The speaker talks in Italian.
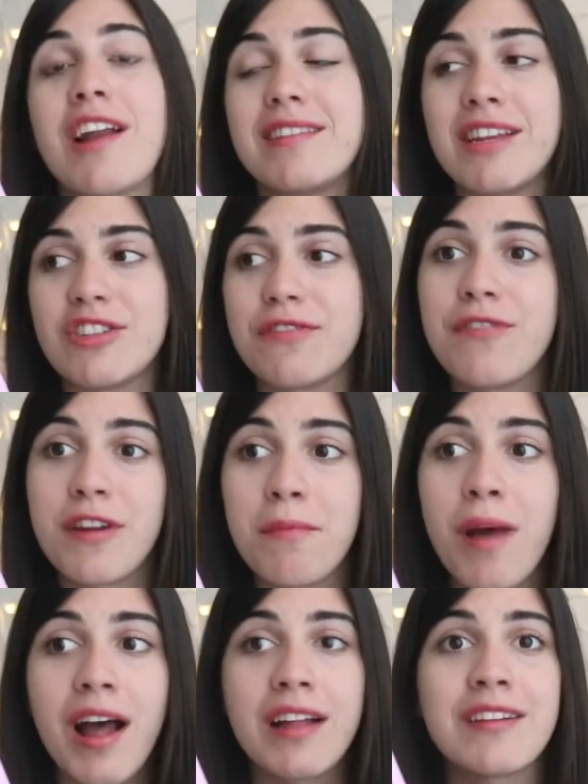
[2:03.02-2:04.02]
è un'attrice
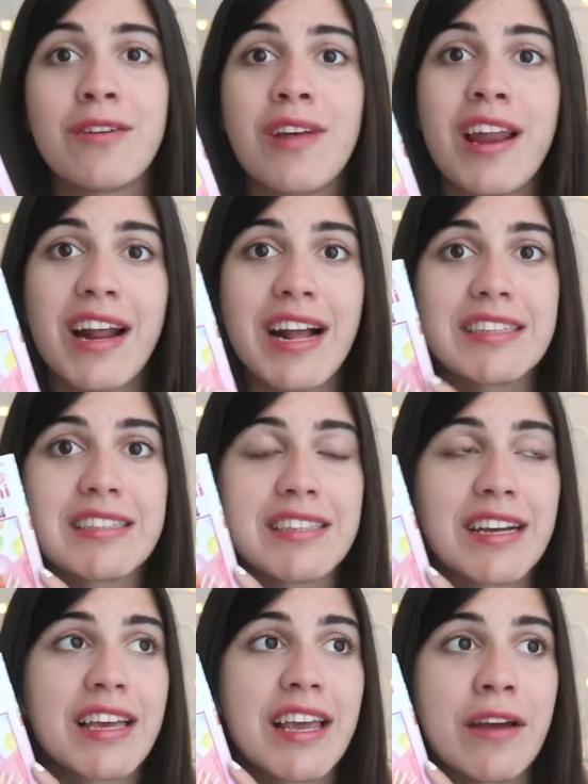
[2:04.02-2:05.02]
affermata, una
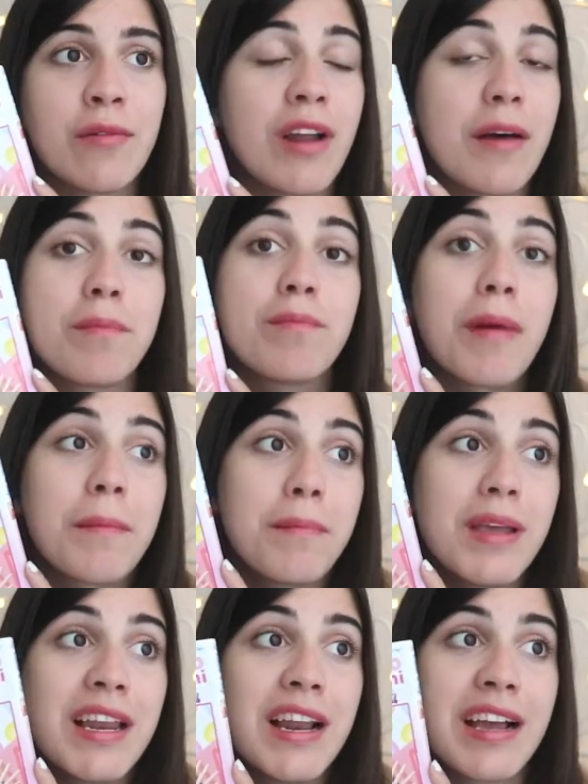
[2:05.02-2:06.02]
ragazza che, una
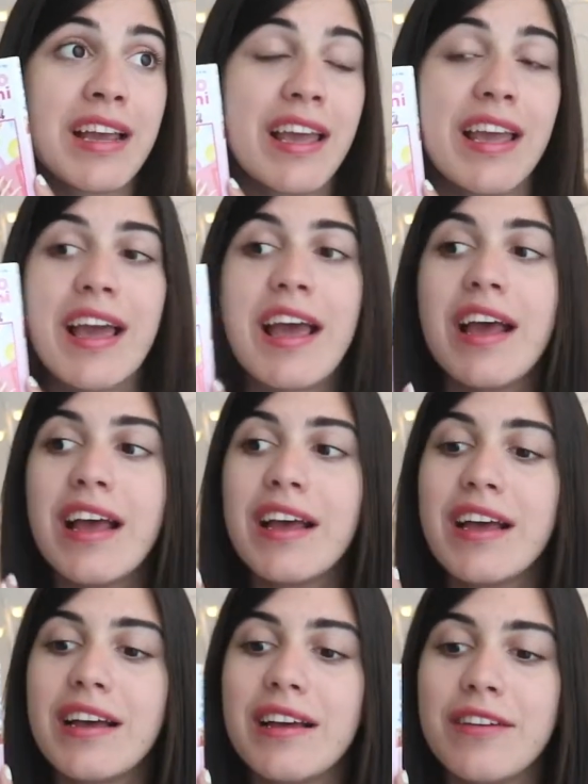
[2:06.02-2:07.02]
bambina che
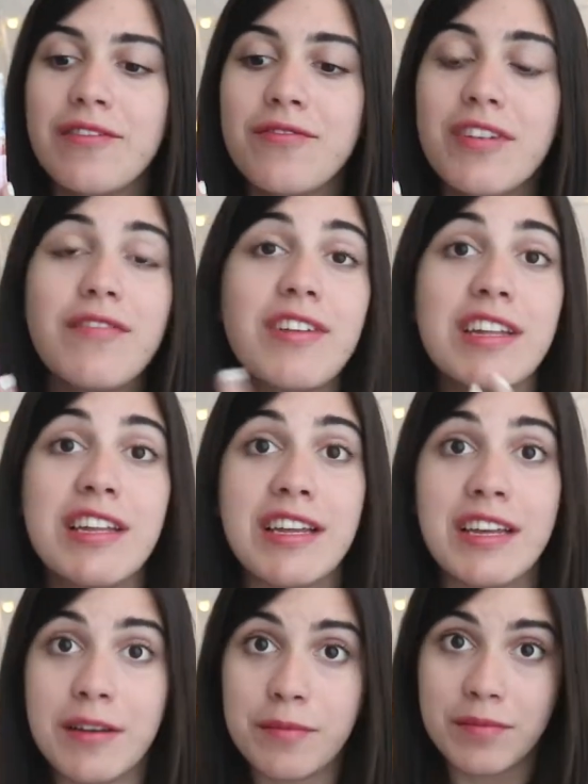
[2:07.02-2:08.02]
vive
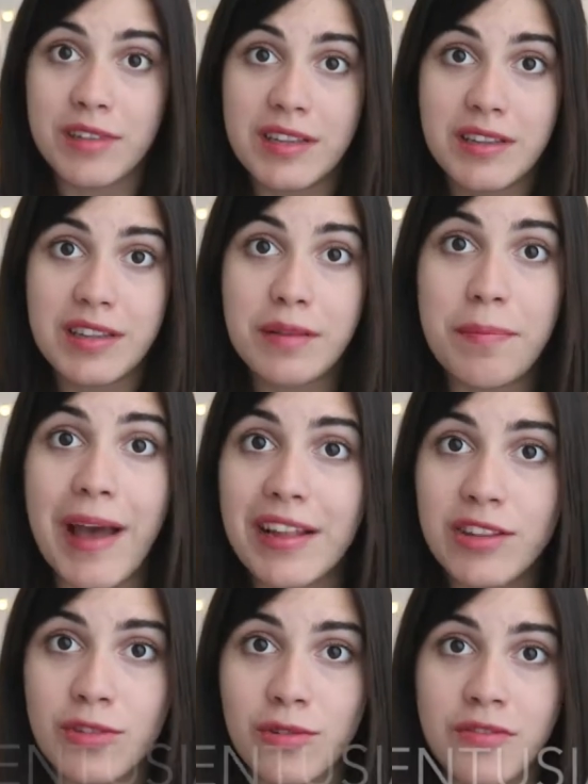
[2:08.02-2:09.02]
di di
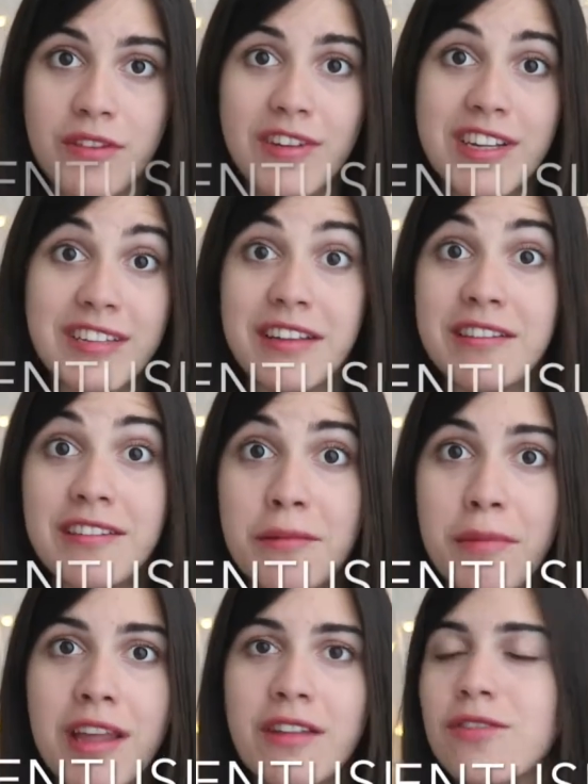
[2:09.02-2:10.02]
petto, vive di
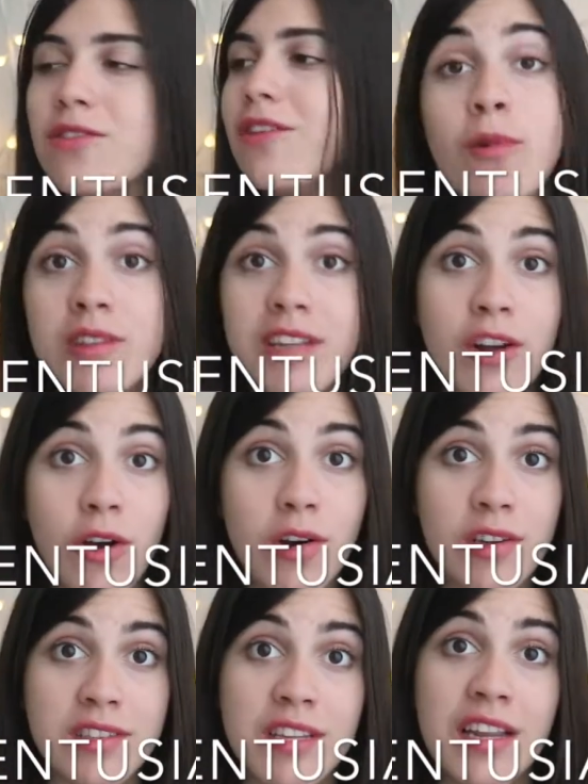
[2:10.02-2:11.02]
sentimento. Molte
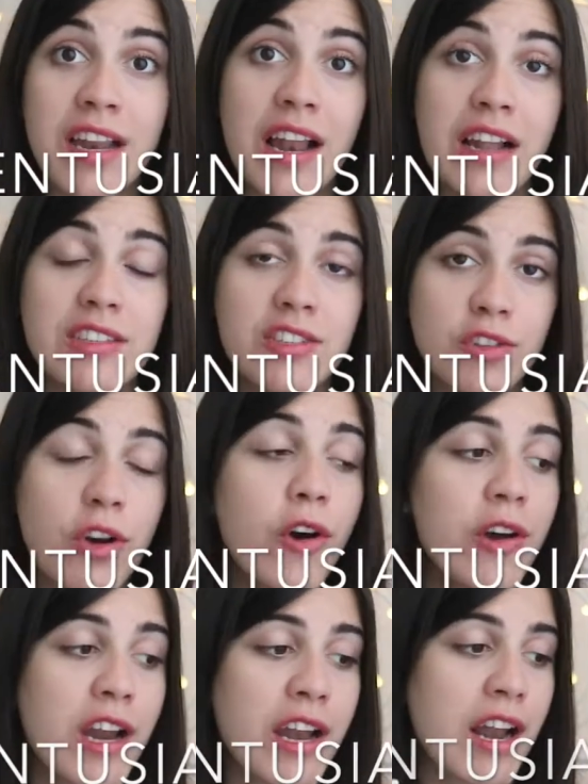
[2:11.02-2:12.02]
cose nella
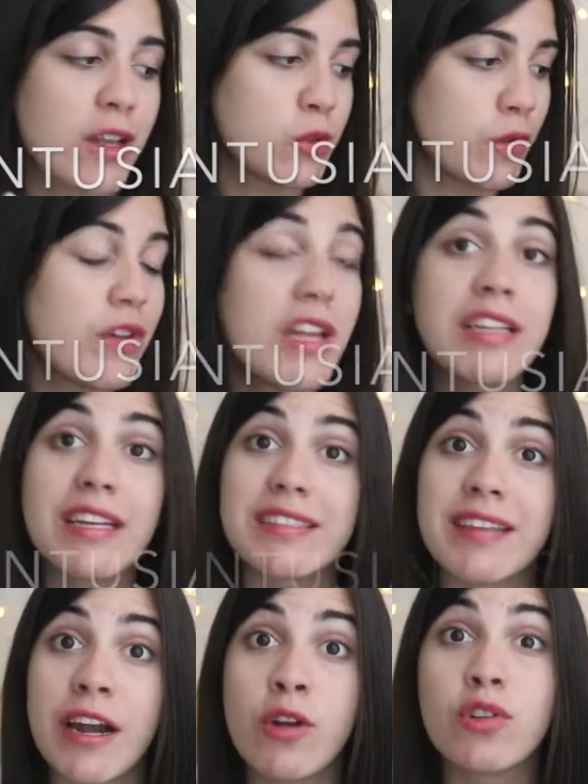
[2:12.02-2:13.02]
storia, nella sua vita
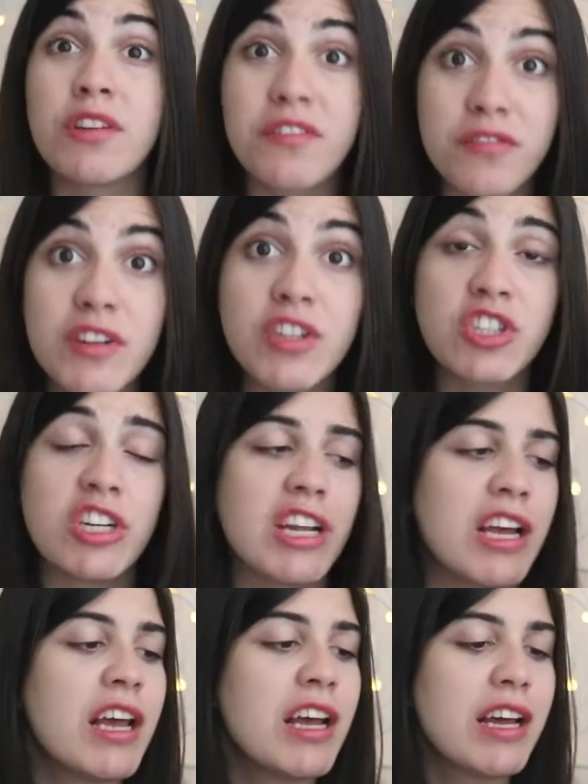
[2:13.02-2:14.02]
saranno
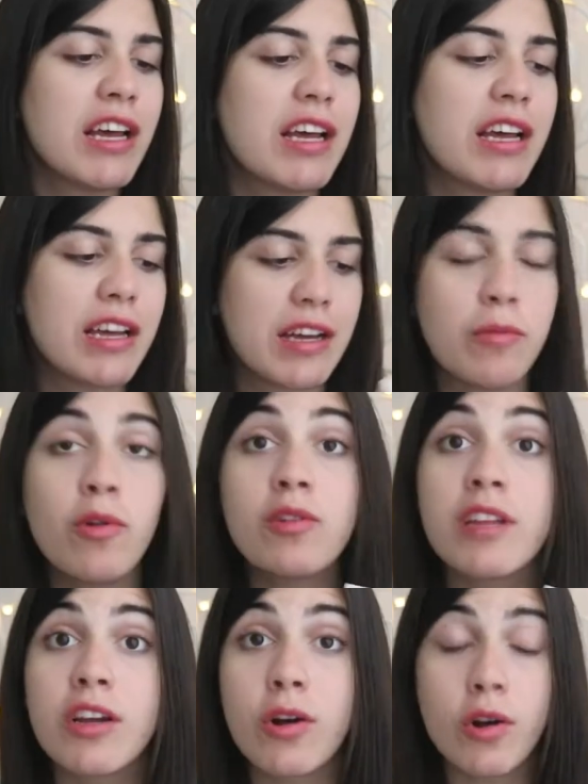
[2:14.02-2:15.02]
difficili, eh,
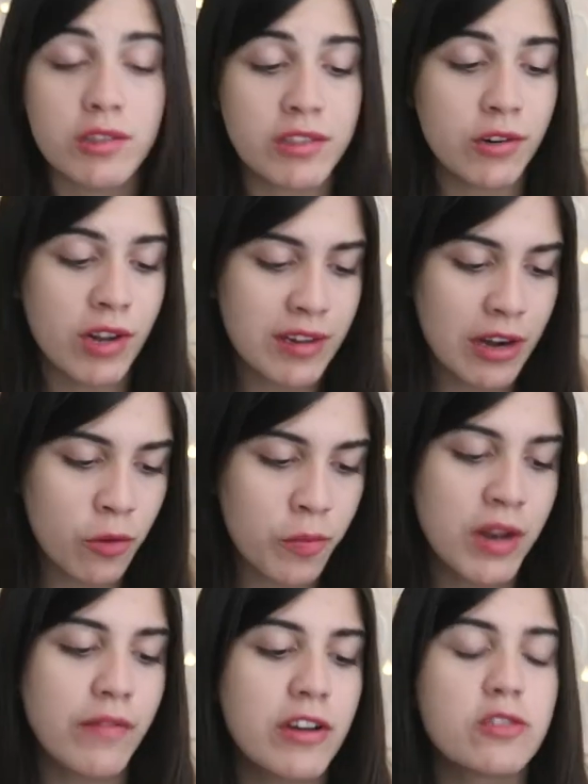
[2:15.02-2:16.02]
molte cose non andranno
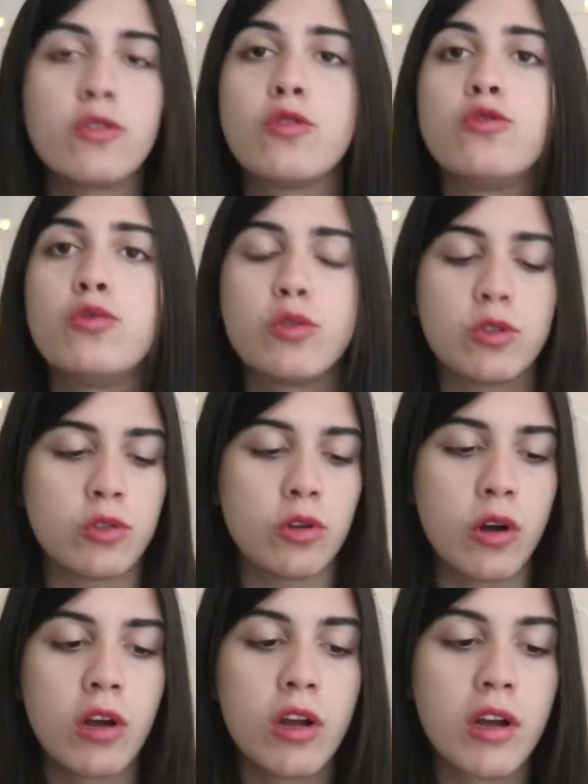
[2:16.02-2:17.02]
per il verso
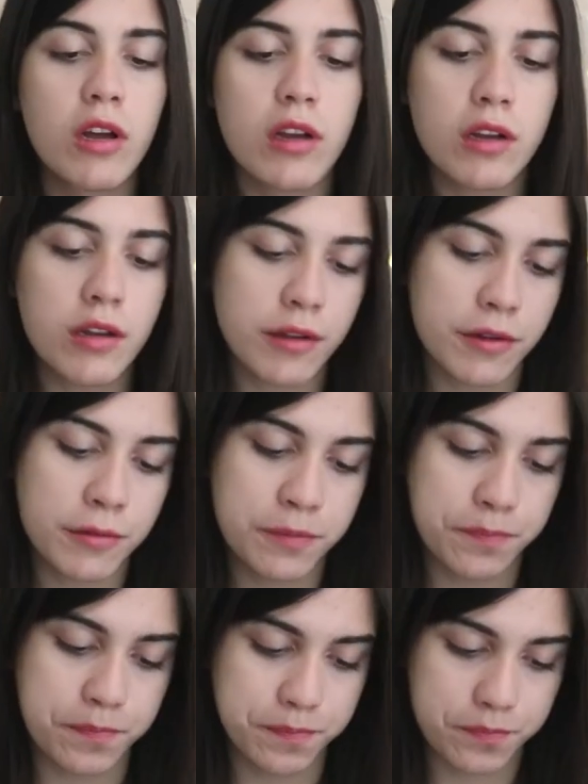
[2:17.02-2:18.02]
giusto,
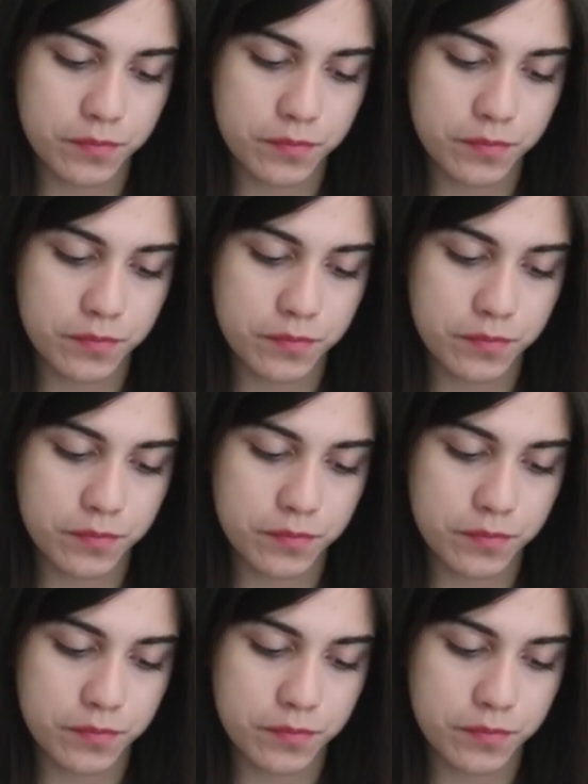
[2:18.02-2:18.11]
ehm,